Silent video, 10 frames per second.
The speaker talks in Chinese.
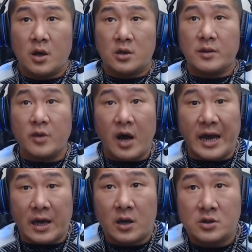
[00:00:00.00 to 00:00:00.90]
对不
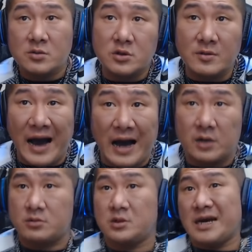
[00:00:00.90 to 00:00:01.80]
对？是不是吧？
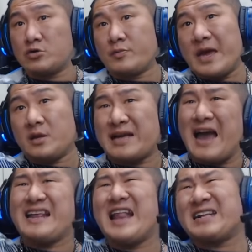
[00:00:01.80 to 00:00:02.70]
你在路边
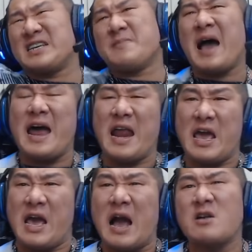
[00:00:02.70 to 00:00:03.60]
干你娘鸡巴
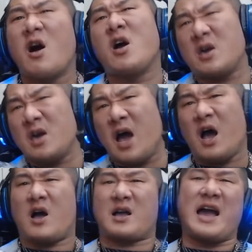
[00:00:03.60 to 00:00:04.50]
嘞，韩国瑜哦，